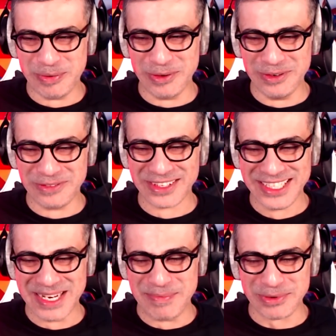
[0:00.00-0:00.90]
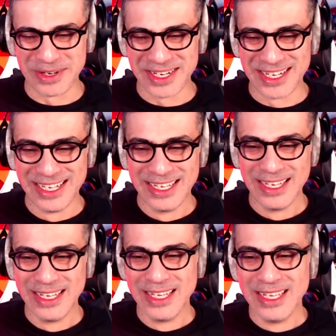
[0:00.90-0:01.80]
Pauvre, il a plus rien.
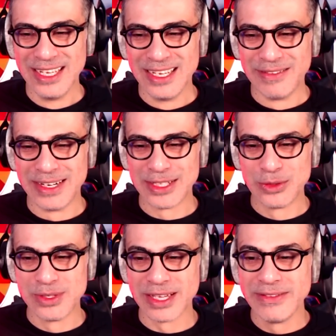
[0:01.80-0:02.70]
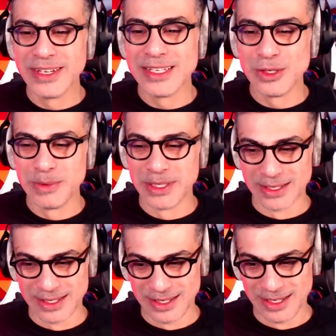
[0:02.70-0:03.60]
Voilà toute sa vie résumée dans
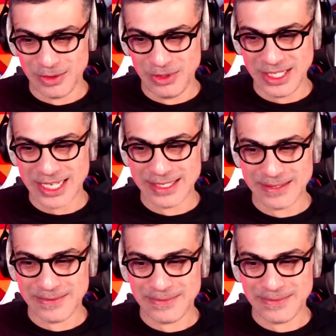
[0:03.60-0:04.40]
une caisse.